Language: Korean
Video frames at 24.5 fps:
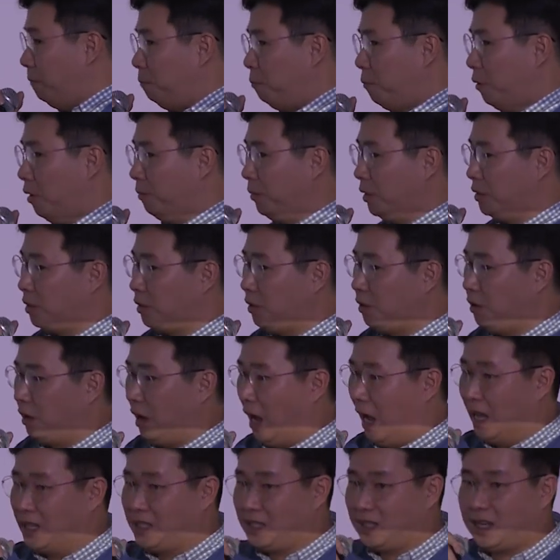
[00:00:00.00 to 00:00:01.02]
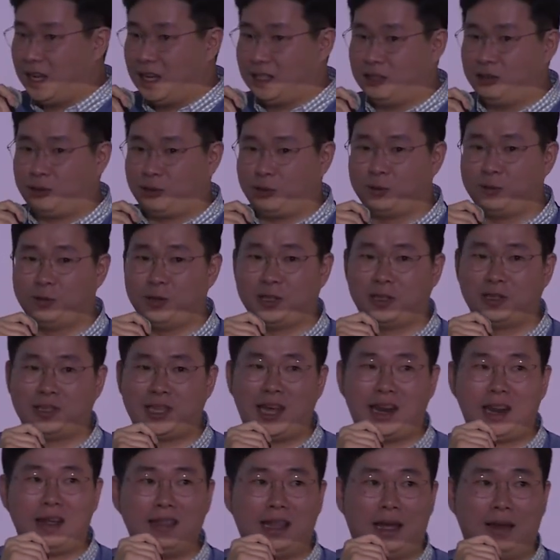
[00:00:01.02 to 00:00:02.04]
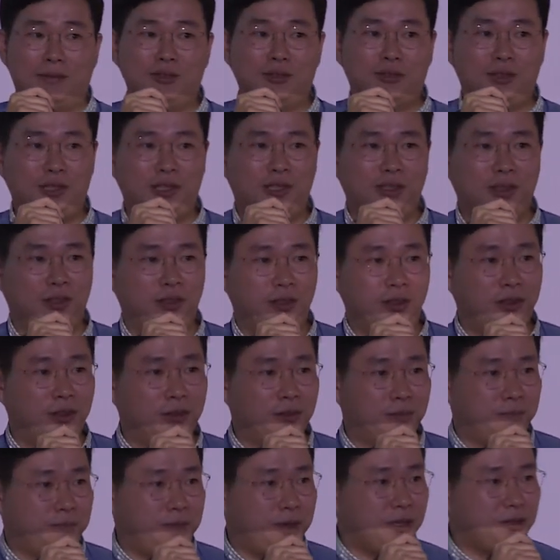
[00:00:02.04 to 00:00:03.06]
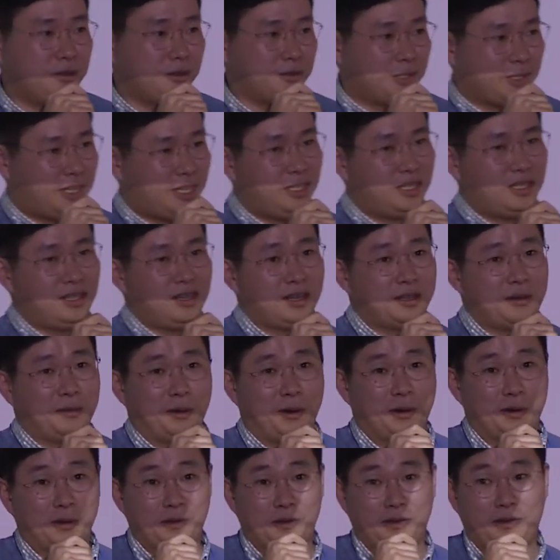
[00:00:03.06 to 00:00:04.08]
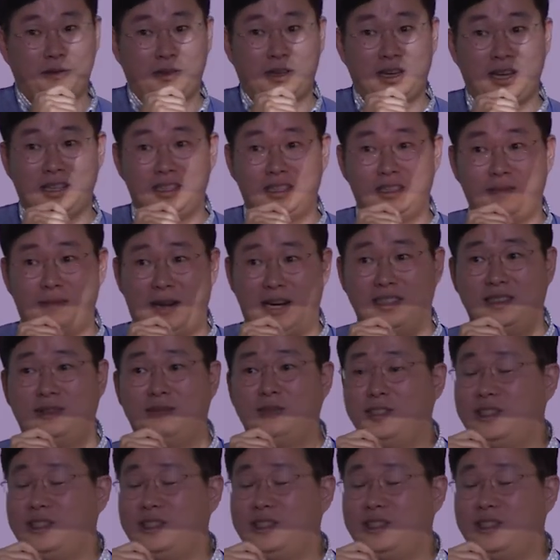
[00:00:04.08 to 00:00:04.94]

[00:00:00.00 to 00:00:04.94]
포함해서 아직까지 중국에서 살아남을 수 있었던 필수 스킬들에서 몇 가지 말씀을